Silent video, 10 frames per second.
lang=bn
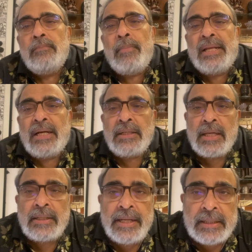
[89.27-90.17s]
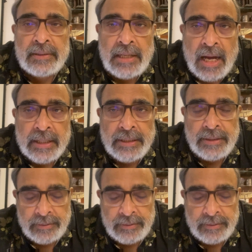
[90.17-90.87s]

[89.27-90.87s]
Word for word: মেননকে ডাকেন